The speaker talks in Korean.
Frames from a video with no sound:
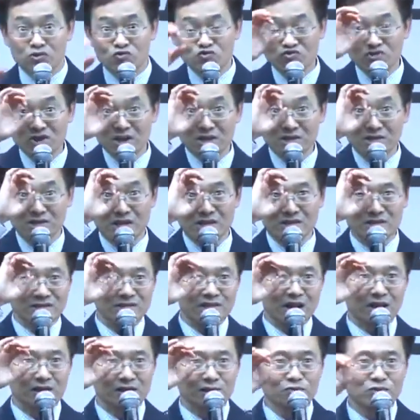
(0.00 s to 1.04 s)
눈에 이제
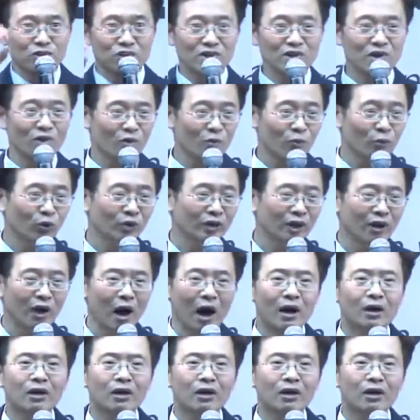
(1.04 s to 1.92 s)
쌍심지를 켜고 보잖아요.